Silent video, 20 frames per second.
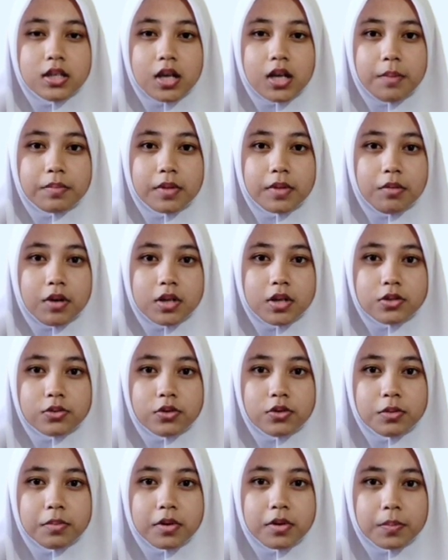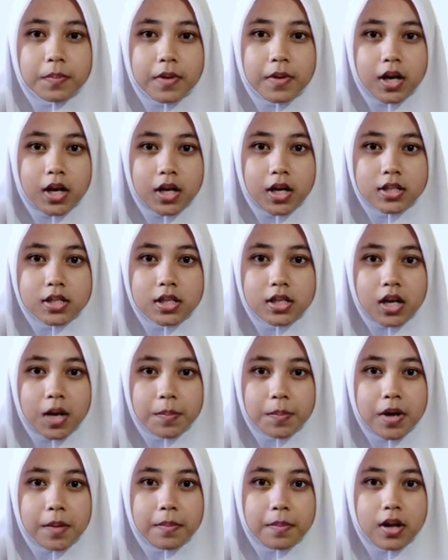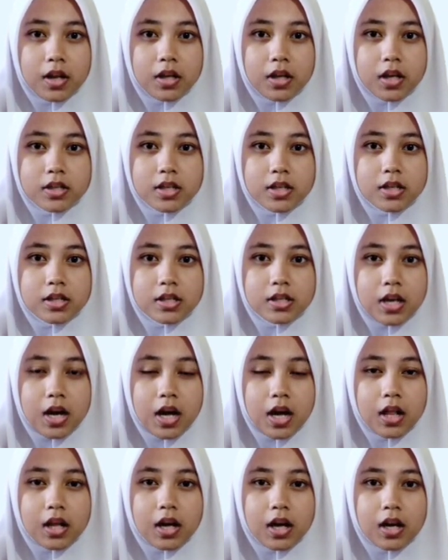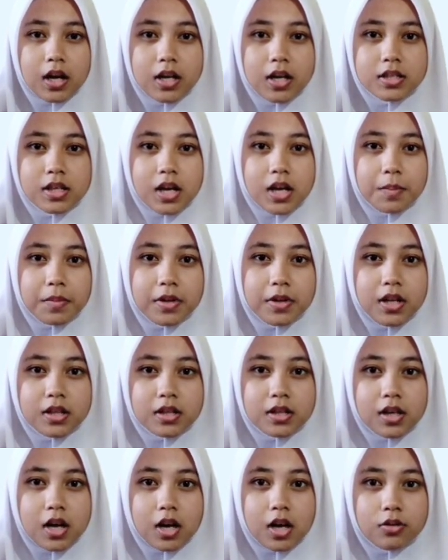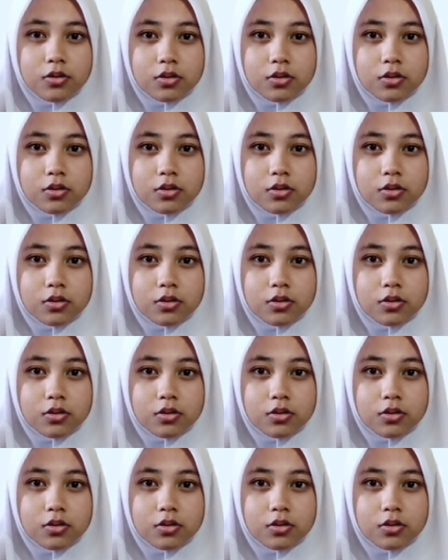Sikap tawasud merupakan sikap yang paling esensial karena sikap ini tegak